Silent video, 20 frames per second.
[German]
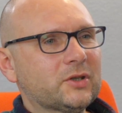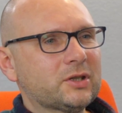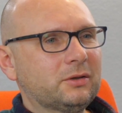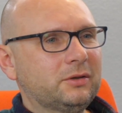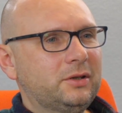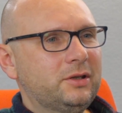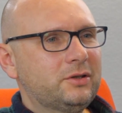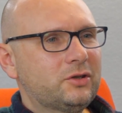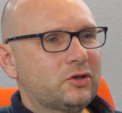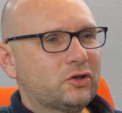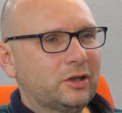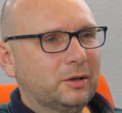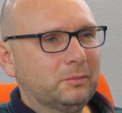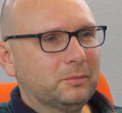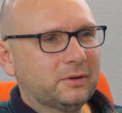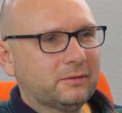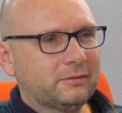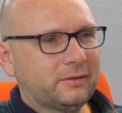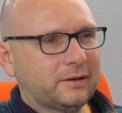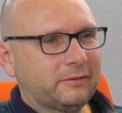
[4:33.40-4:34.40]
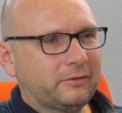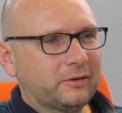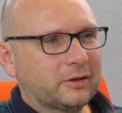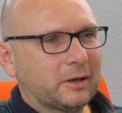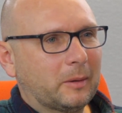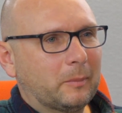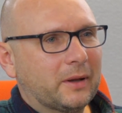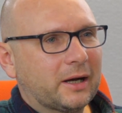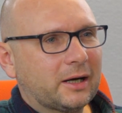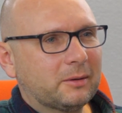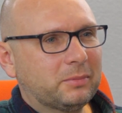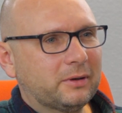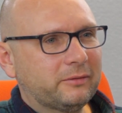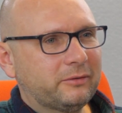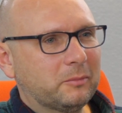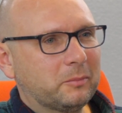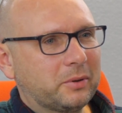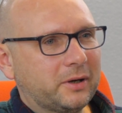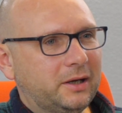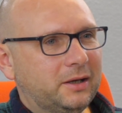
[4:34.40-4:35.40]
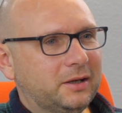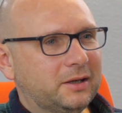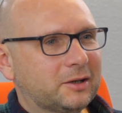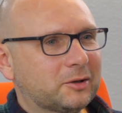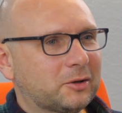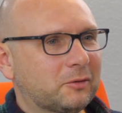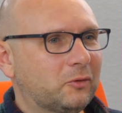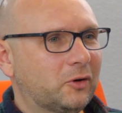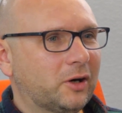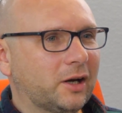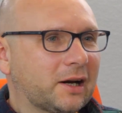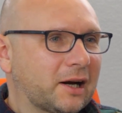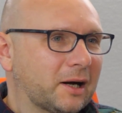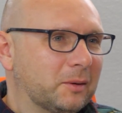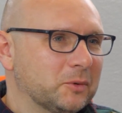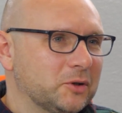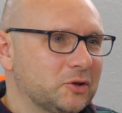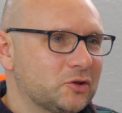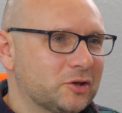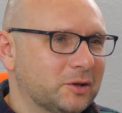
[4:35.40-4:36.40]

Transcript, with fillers: So, diese Stimme war von deinem Nachbar, vom Prediger oder woher kam die